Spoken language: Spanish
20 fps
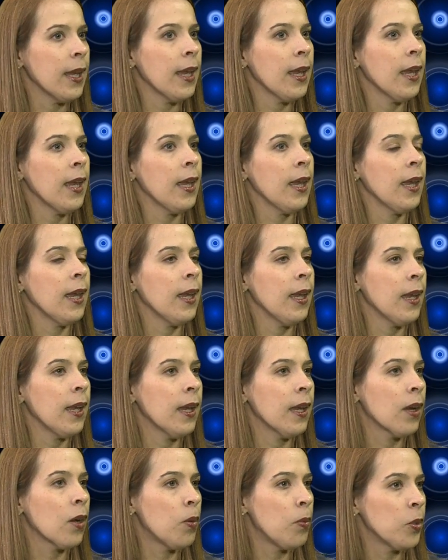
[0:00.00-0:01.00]

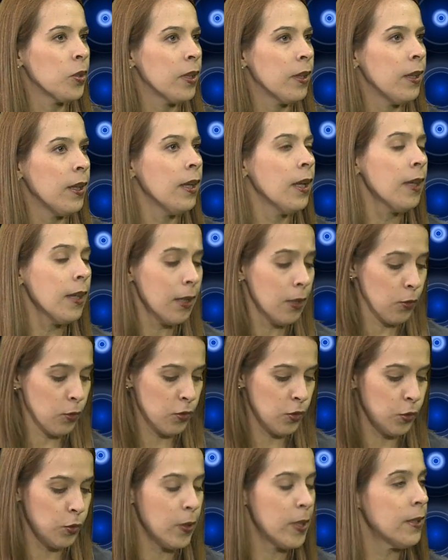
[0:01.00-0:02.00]
eh, como te dije,
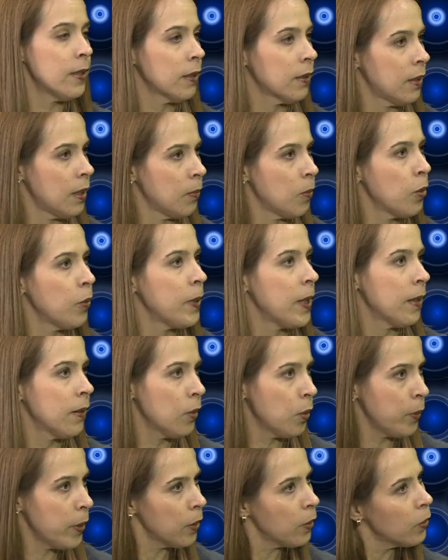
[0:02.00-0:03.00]
nosotros inyectamos
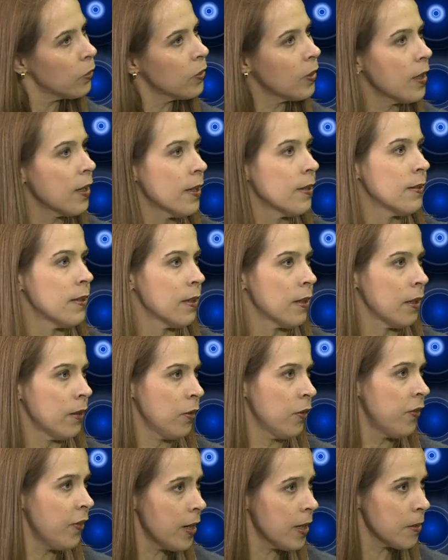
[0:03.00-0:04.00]
viendo venosa ese
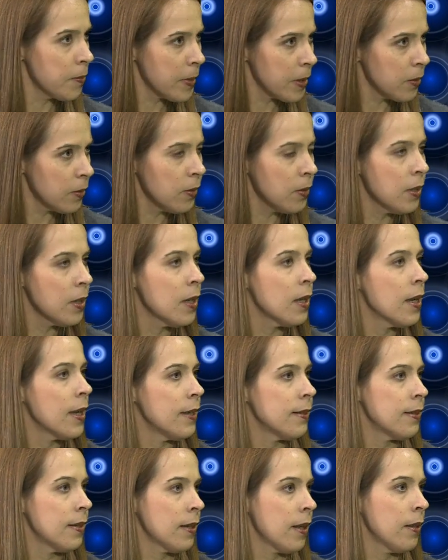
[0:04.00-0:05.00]
radiofármaco,
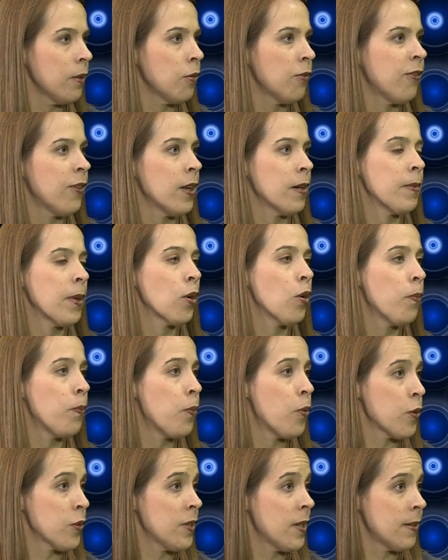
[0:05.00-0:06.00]
ese radiofármaco
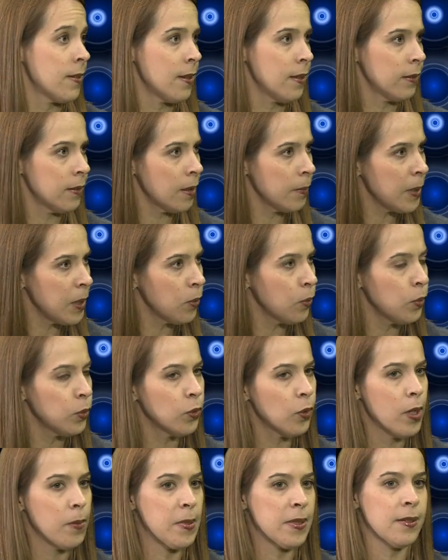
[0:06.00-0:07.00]
por 60
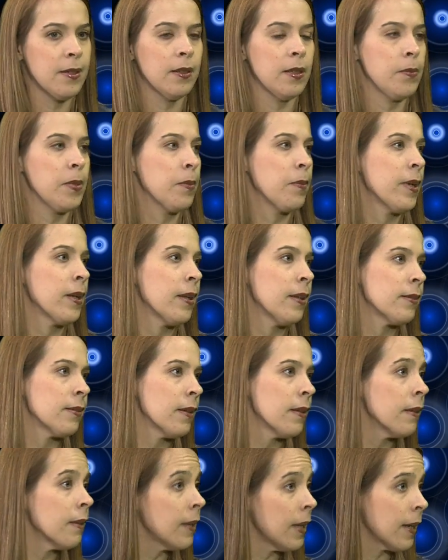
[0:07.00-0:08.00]
minutos el paciente
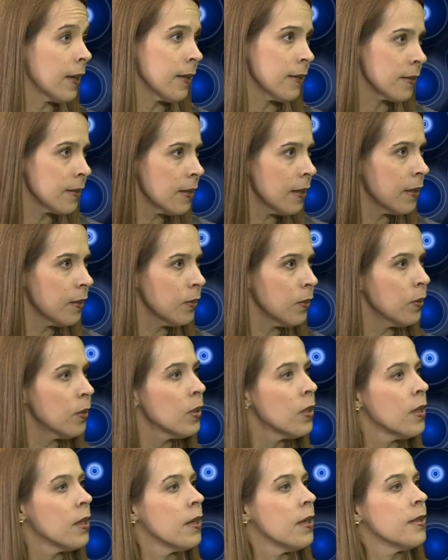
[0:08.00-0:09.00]
permanece descansando,
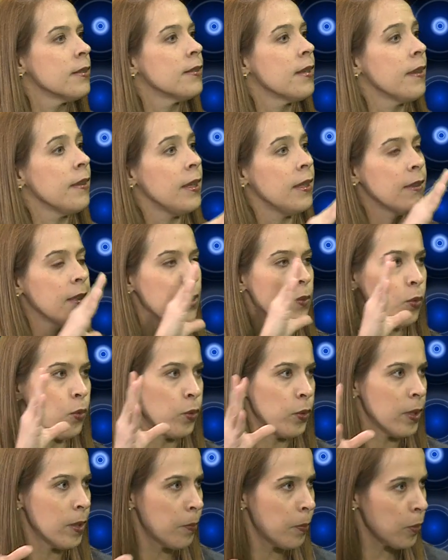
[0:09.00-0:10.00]
se
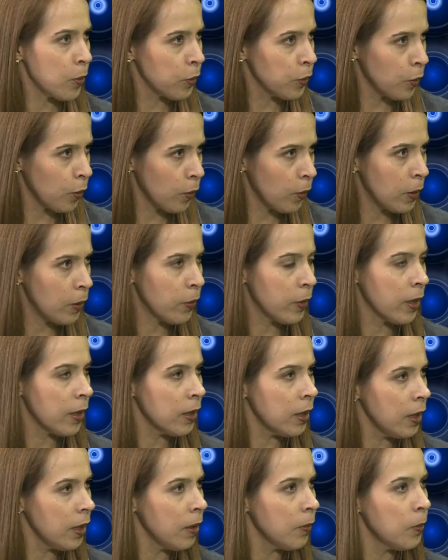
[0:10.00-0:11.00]
distribuye por todo el
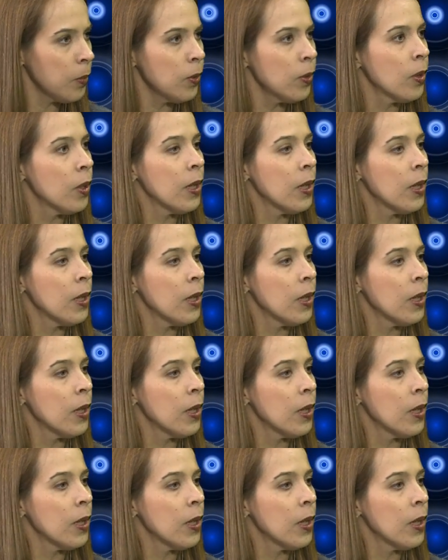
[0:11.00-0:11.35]
organismo